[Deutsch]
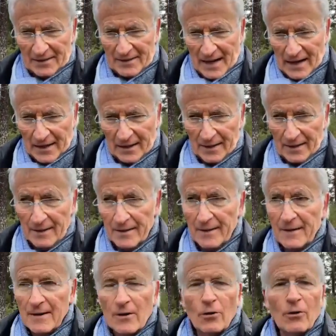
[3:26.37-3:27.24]
Ich sage
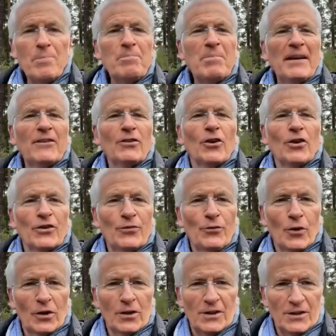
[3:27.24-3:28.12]
danke und
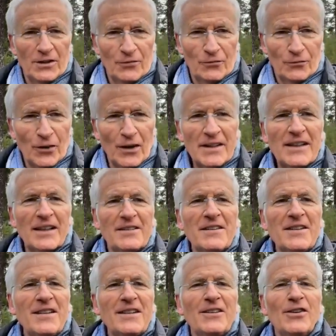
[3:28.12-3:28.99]
bitte euch wirklich,
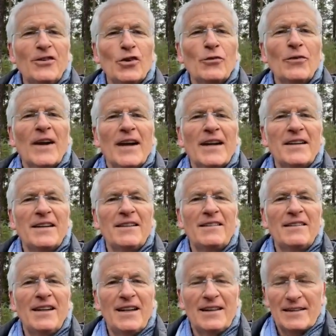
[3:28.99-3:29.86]
verliert nicht die
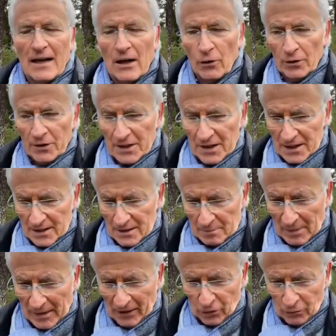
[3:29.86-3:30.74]
Souveränität, auch
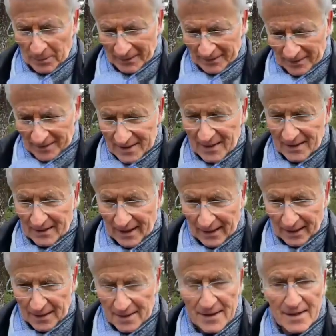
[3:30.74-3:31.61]
nicht bei
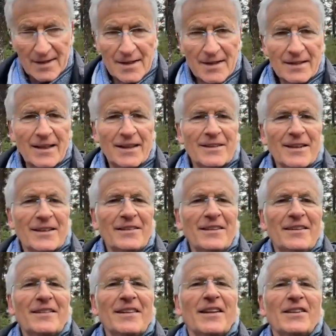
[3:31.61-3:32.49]
Spaziergängen,
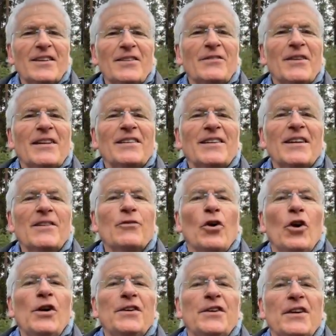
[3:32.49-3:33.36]
denn das ist das,
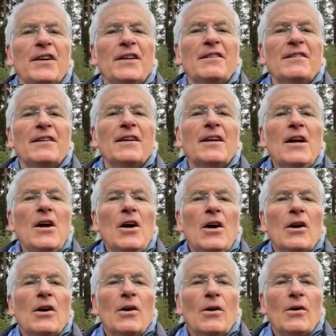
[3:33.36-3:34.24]
was gewollt ist.
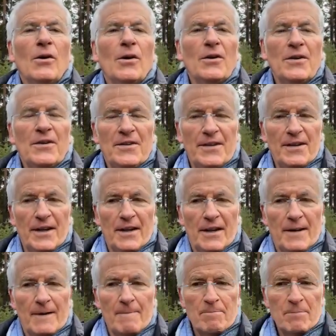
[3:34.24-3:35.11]

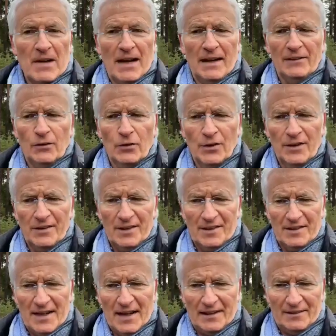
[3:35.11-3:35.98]
Und äh, lasst
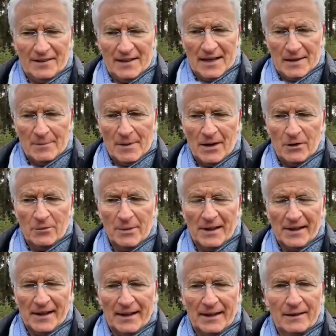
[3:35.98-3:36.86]
uns das nächste Jahr
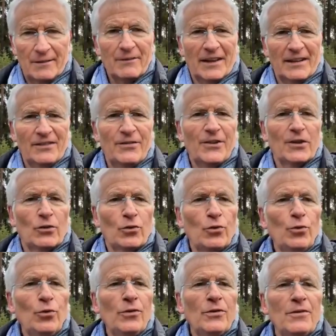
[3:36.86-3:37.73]
mal überlegen, was
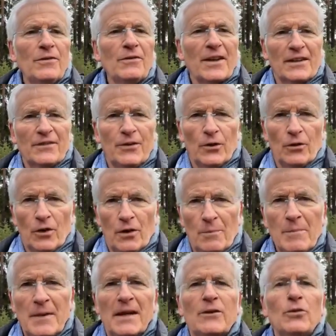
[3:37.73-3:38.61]
wir tun, was
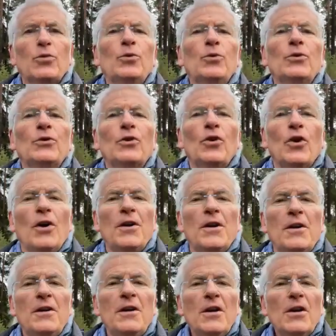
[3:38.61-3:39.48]
wir noch mehr tun
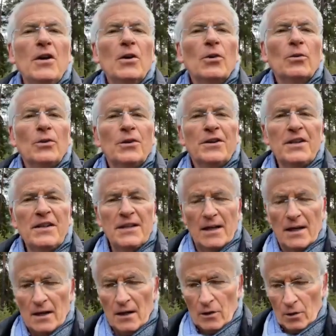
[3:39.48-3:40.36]
können
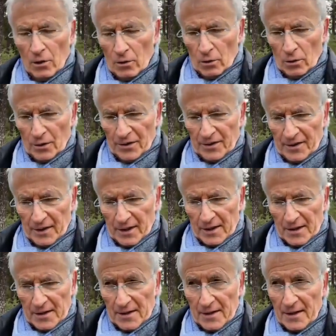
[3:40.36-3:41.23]
und hier auch
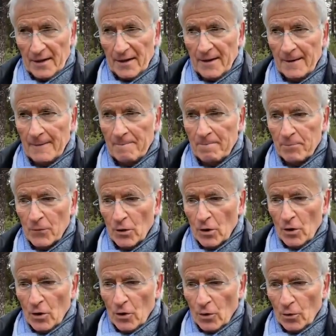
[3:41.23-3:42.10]
unseren äh,